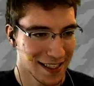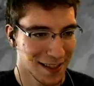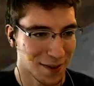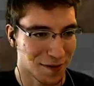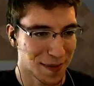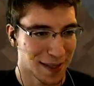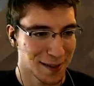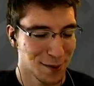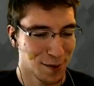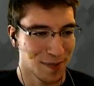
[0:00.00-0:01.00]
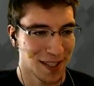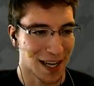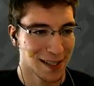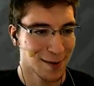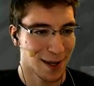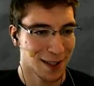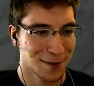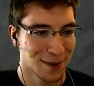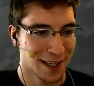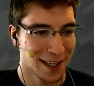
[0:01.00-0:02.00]
Ich hoffe mal, dass YouTube nicht allzu arg
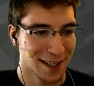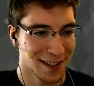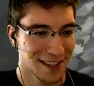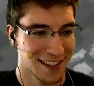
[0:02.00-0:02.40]
drunter leidet.